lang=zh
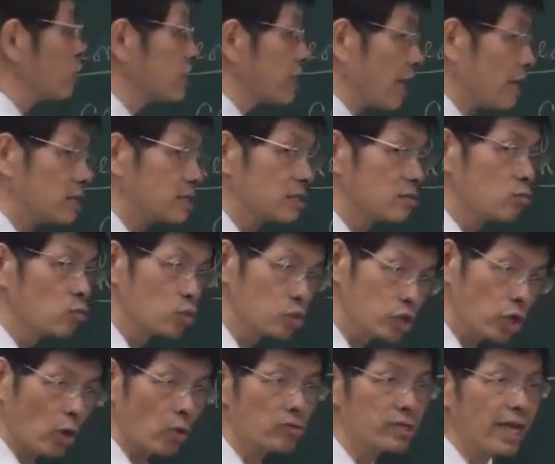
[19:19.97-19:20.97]
续点是无
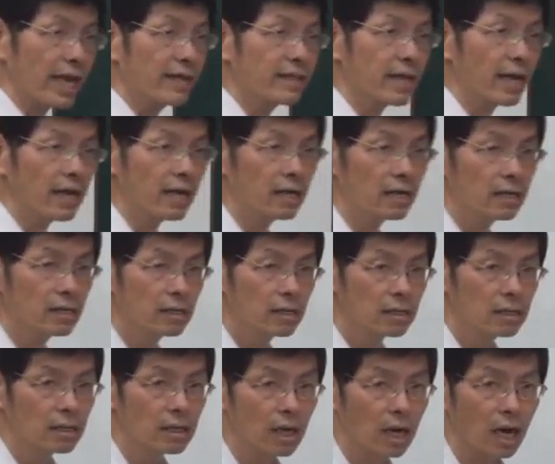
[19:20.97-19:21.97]
穷点呢，
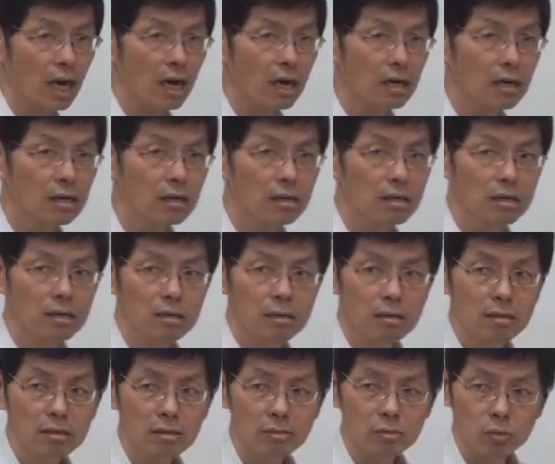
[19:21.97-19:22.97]
哦，
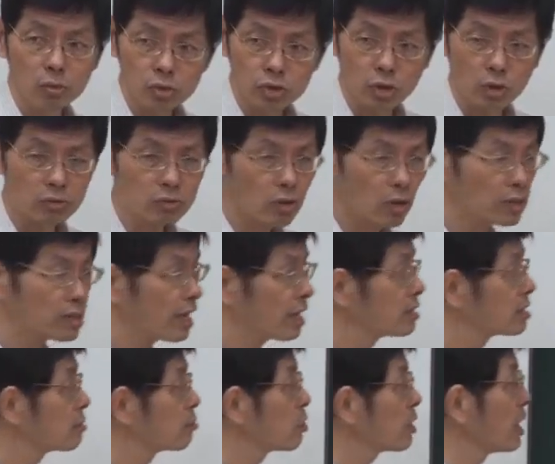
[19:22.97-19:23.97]
无穷多
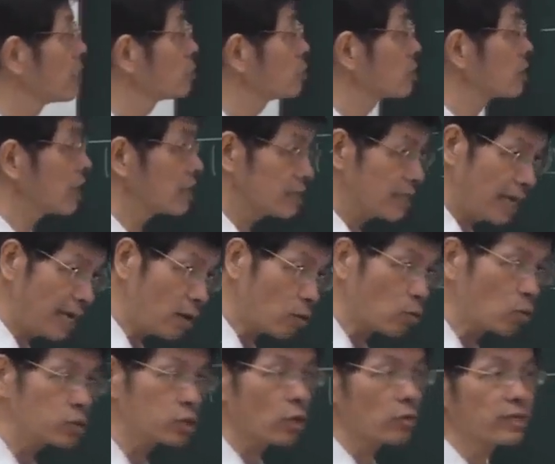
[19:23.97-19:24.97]
点是不连续，但是也有
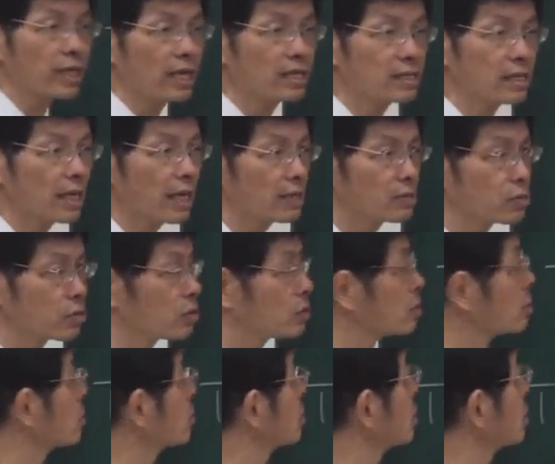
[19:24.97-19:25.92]
无穷点是连续，